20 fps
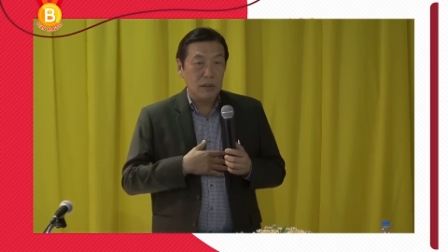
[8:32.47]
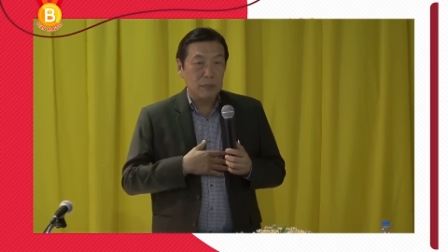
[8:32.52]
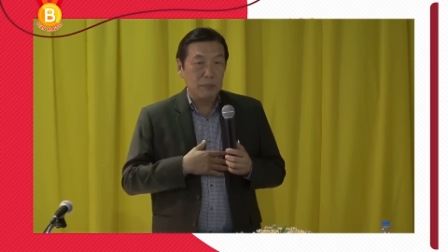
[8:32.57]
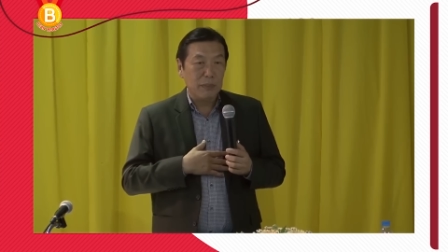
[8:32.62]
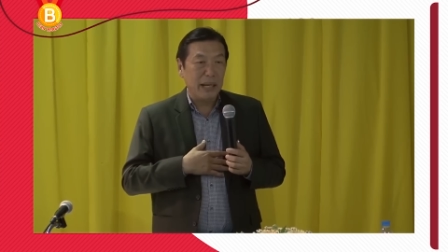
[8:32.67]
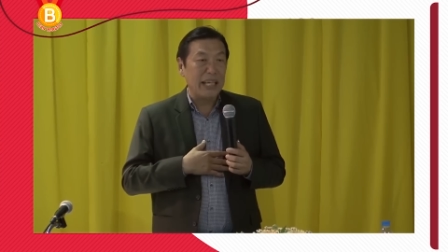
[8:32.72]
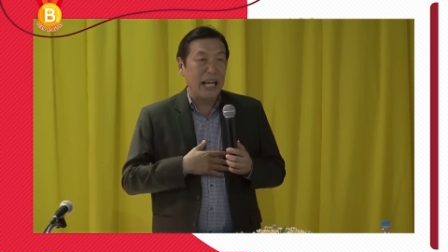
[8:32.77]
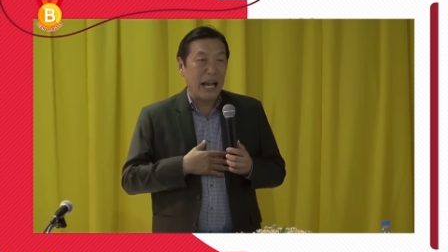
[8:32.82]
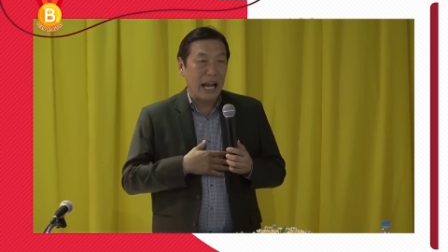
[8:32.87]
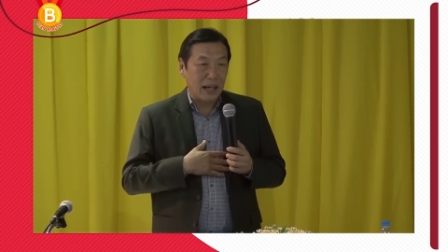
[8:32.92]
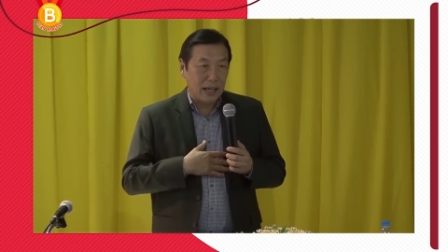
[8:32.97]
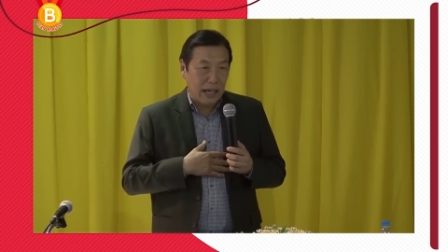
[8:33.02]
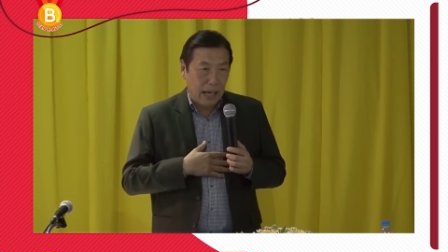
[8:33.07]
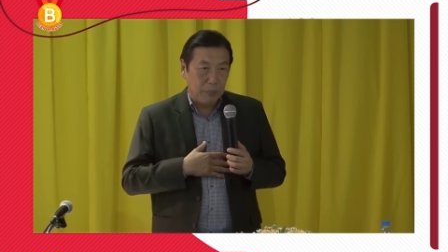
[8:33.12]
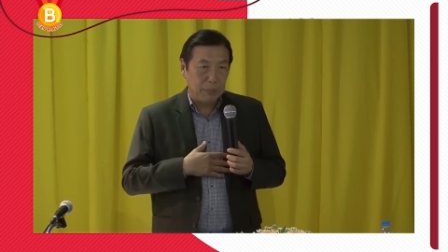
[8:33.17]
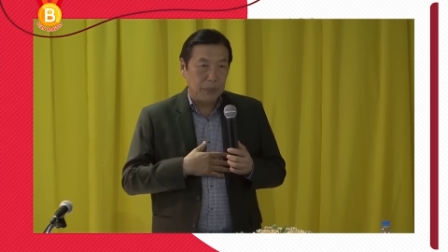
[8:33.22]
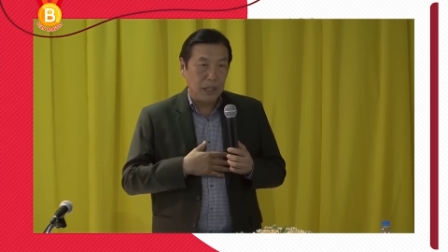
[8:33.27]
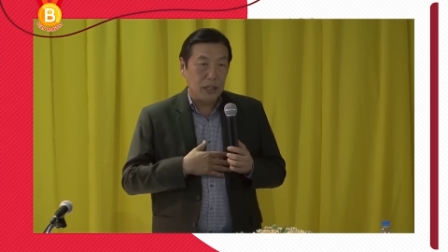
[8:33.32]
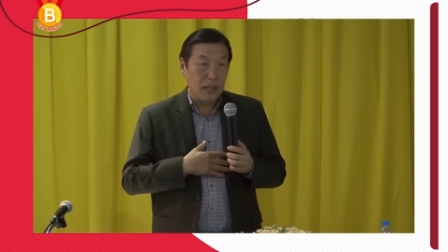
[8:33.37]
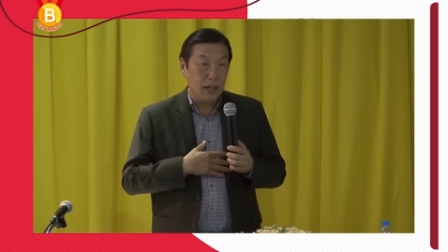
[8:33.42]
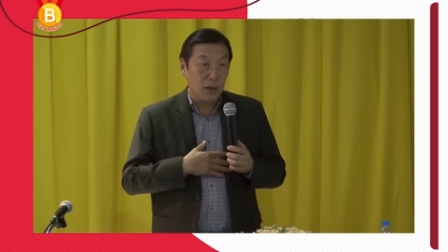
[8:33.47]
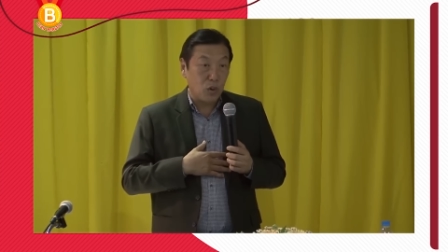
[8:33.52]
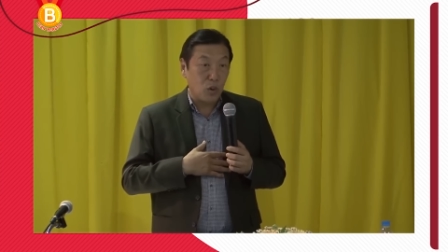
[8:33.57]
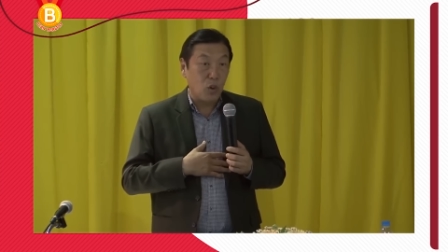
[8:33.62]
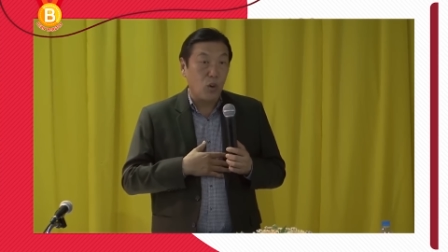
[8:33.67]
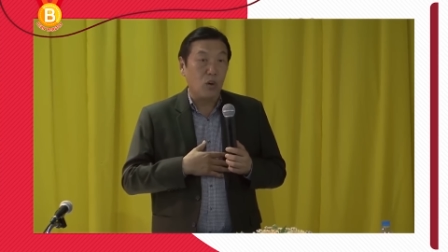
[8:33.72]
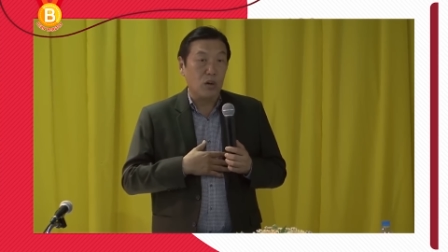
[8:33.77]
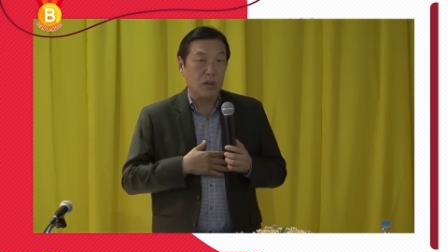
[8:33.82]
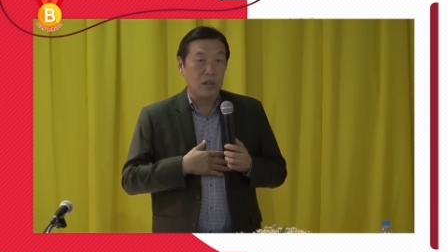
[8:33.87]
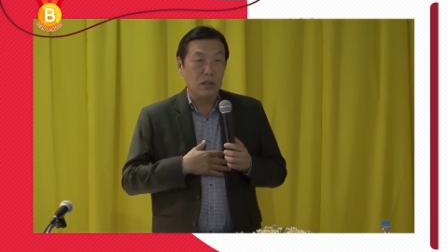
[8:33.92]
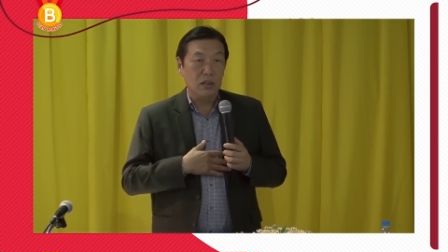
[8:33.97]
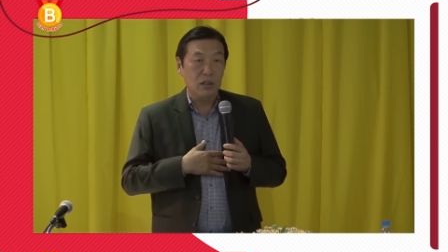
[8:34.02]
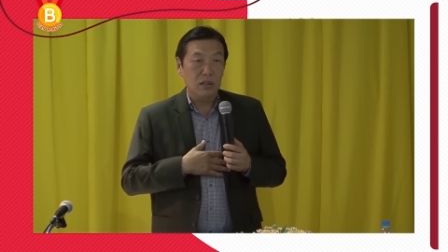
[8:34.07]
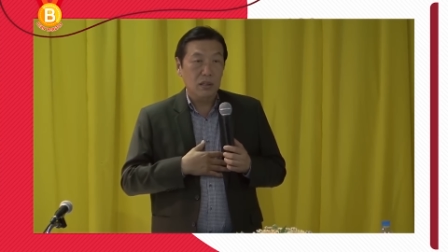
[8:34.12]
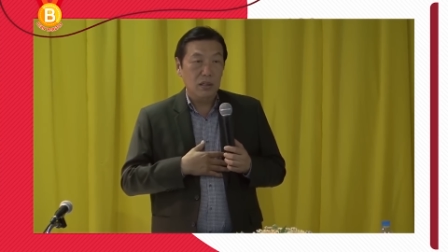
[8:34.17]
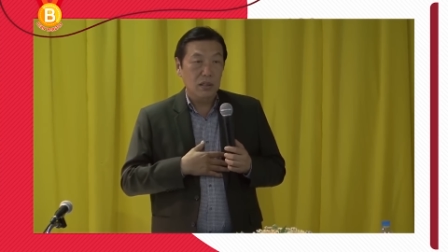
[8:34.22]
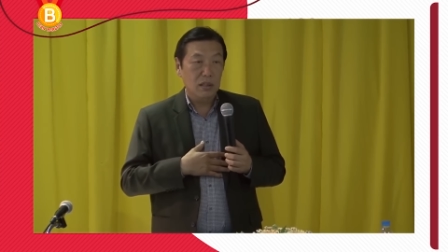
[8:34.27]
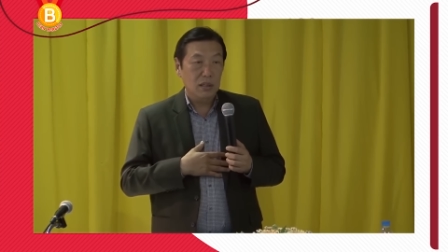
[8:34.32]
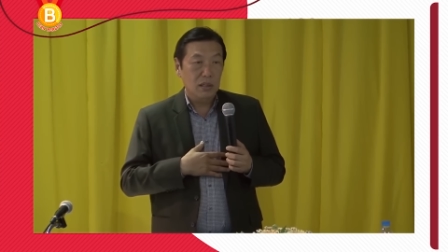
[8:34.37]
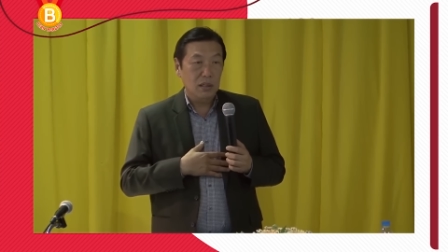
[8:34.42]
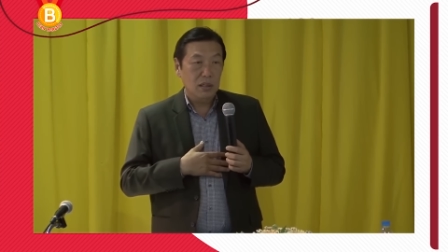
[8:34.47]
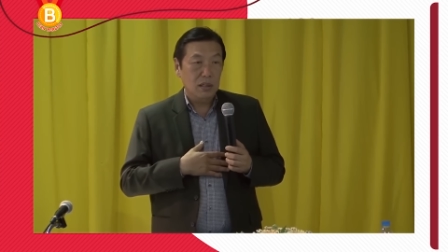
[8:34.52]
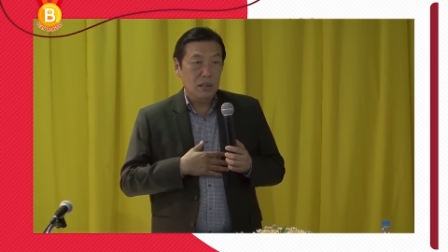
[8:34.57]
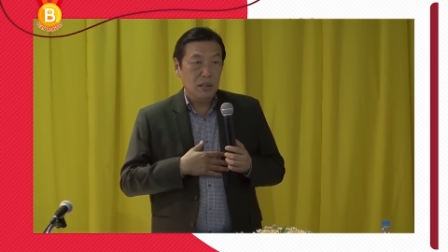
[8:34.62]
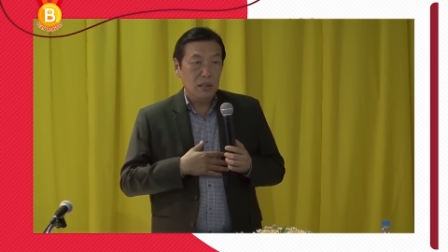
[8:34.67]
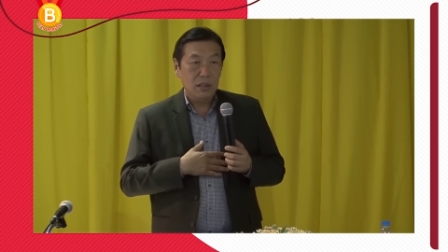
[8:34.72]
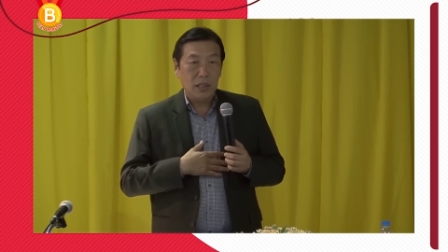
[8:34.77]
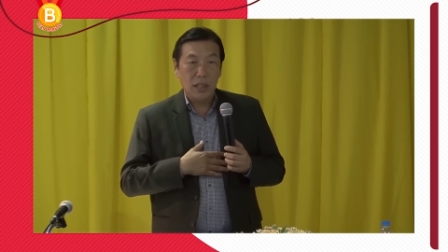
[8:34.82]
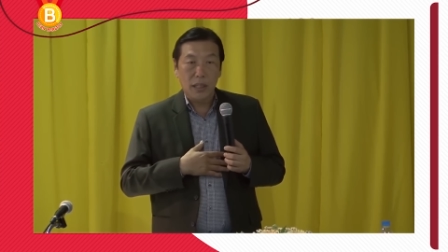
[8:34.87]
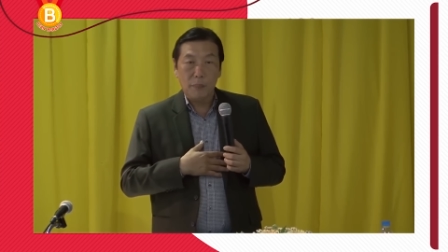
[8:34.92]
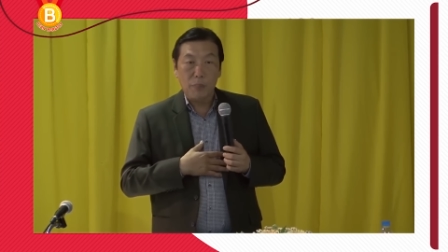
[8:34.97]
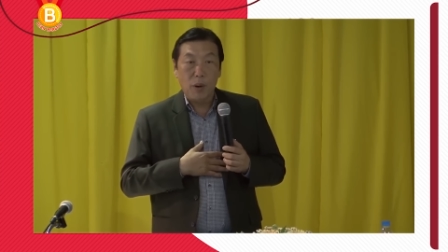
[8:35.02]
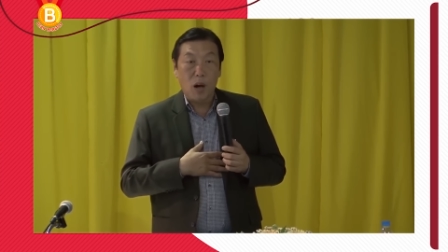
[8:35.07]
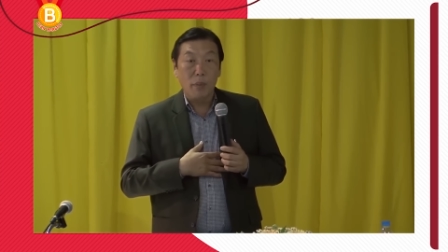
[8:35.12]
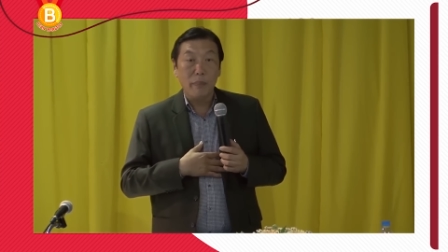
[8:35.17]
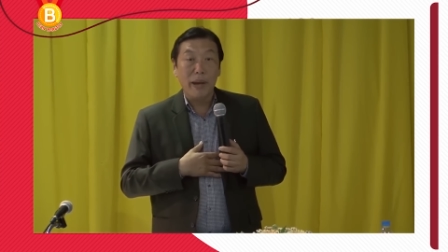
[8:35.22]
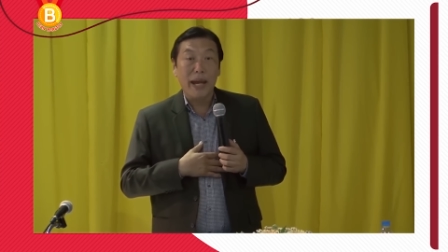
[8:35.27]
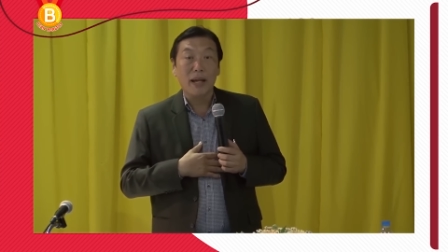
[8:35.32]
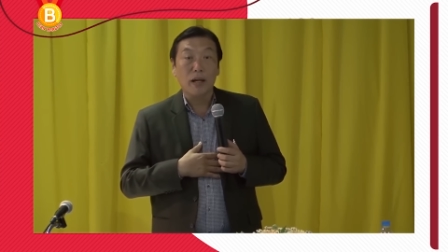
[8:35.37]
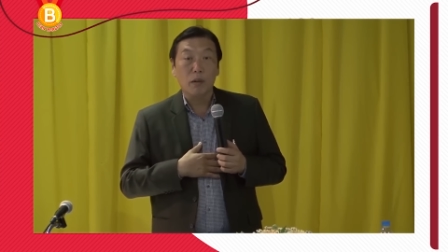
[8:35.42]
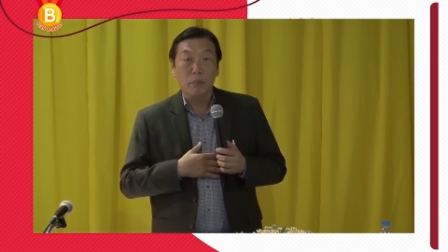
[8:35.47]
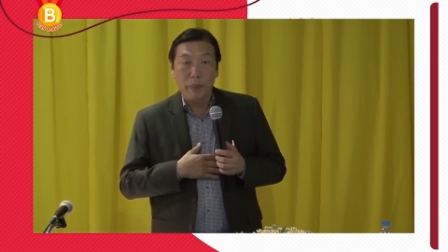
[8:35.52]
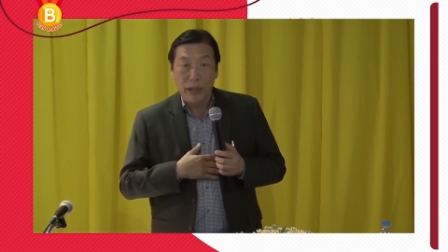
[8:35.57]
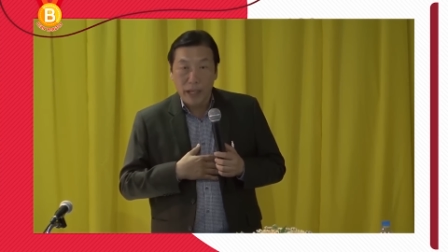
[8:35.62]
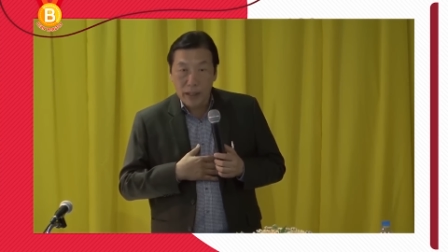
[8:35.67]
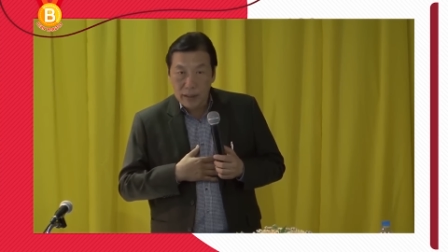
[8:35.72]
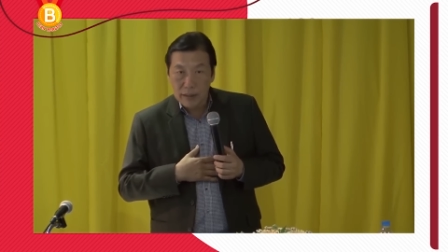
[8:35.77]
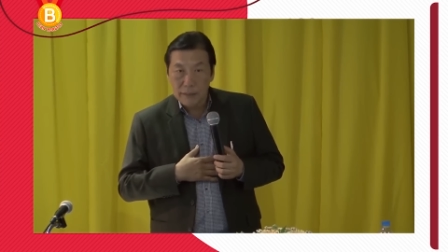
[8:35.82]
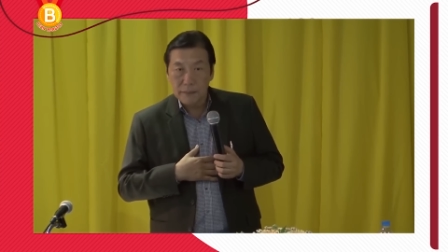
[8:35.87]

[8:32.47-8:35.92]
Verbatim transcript: ไม่อยากรับนะ่ะ คือโรคที่พ่อแม่เขาเป็น